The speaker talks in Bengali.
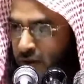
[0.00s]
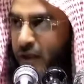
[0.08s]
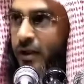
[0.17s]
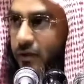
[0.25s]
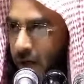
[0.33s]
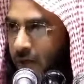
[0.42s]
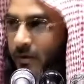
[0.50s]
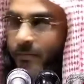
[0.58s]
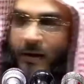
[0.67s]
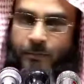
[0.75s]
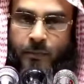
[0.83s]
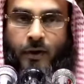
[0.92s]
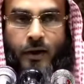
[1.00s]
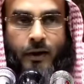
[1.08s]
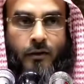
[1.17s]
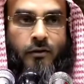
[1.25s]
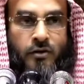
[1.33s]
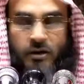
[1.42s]
নেকি করা বা পাপ করা
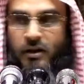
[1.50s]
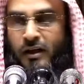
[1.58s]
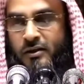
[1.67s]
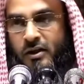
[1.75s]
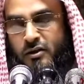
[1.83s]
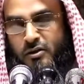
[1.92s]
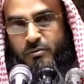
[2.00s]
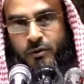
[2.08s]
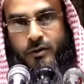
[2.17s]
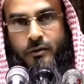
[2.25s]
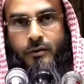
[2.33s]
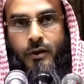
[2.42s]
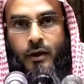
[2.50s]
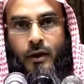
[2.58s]
এগুলো হচ্ছে দিনের সাথে সম্পর্কিত